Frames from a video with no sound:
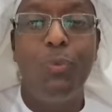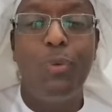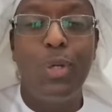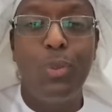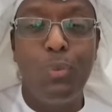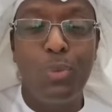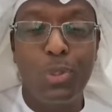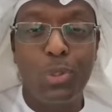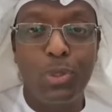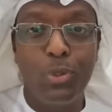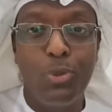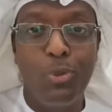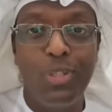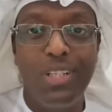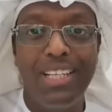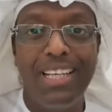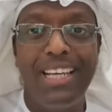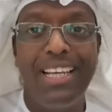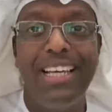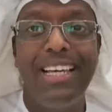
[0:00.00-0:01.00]

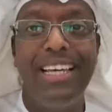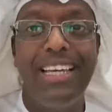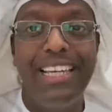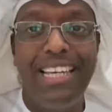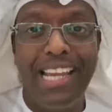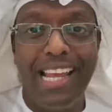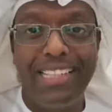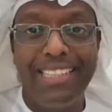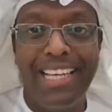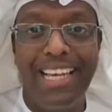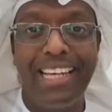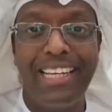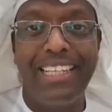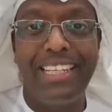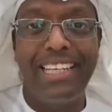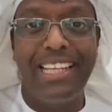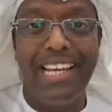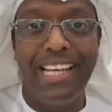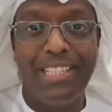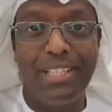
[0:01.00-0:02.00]
والوصول إلى
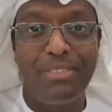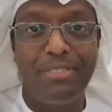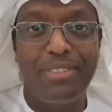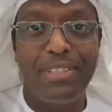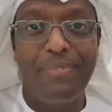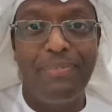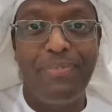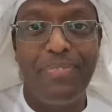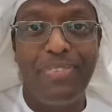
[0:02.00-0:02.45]
تحقيق الهدف